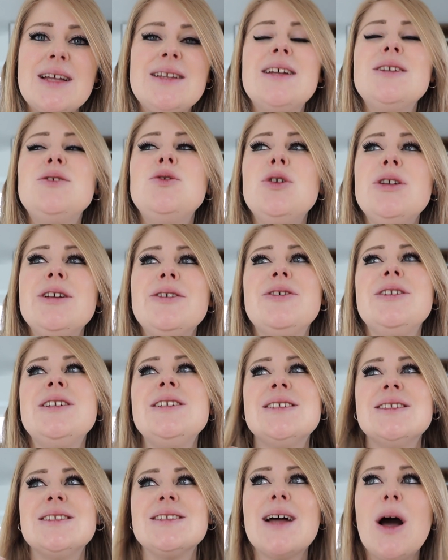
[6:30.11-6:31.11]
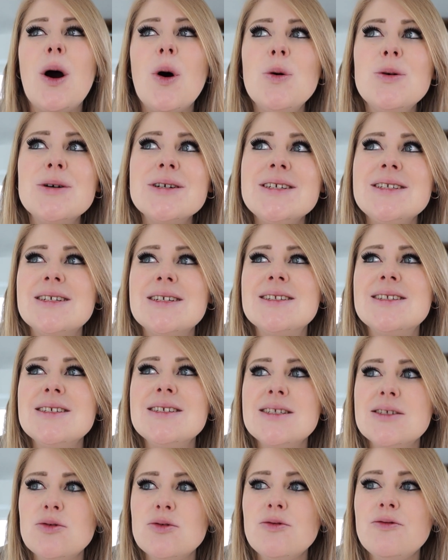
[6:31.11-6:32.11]
Natürlich finde ich es traurig, dass
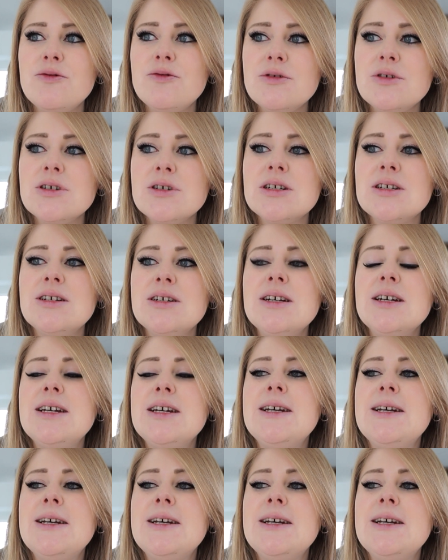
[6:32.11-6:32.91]
ich so wirke.